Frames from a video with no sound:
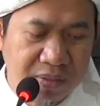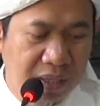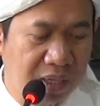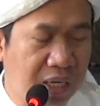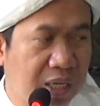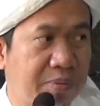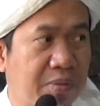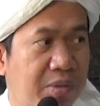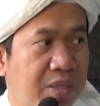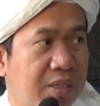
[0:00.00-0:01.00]
Dia adalah
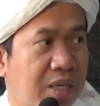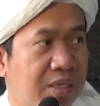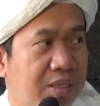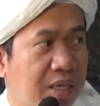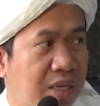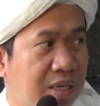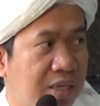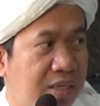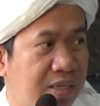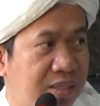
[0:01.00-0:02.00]
pemerintah kita
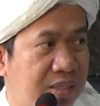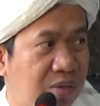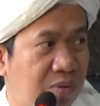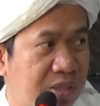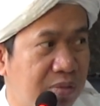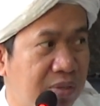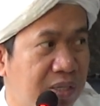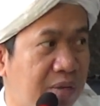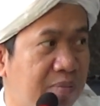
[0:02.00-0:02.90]
yang wajib kita